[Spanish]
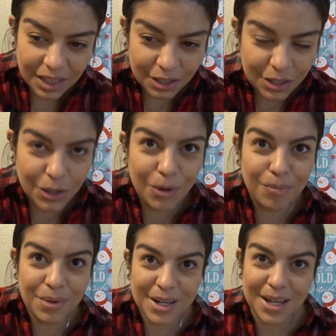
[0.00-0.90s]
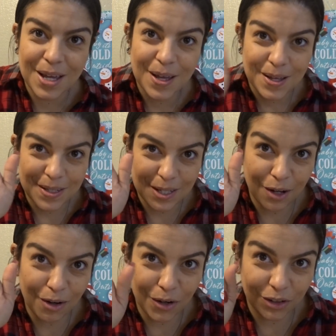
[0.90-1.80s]
So, compré
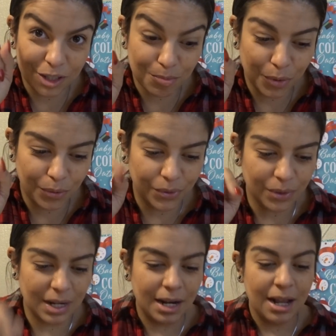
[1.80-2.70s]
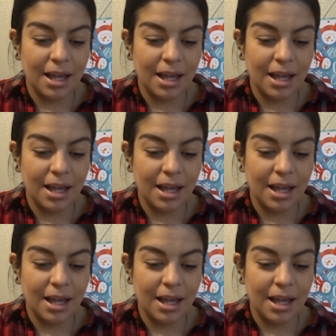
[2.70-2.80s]
cinco elotes por un dólar.